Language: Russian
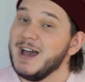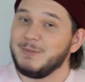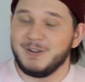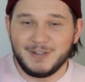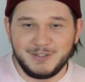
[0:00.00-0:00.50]

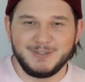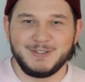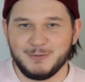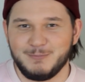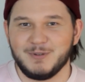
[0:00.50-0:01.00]
Привет,
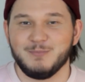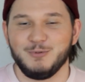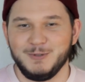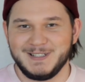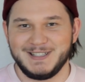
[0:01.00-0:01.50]
YouTube!
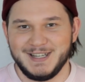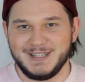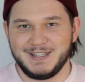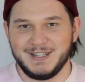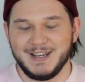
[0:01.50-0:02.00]
Был
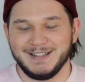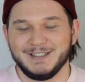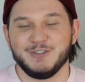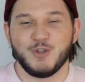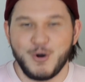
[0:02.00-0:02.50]
здесь, и
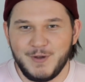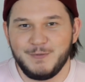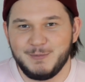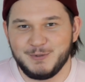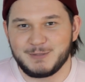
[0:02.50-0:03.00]
это новый
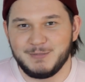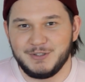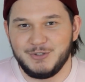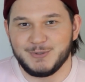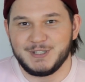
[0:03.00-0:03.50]
выпуск
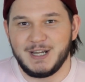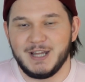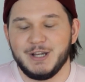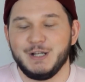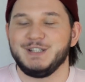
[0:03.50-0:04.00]
Mad News на
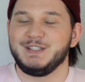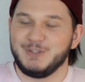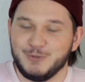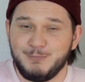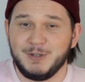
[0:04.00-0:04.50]
канале
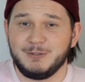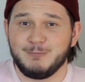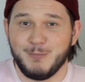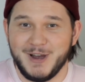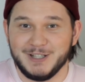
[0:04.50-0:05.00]
Stupid
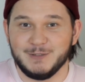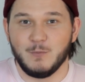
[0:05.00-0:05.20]
Mad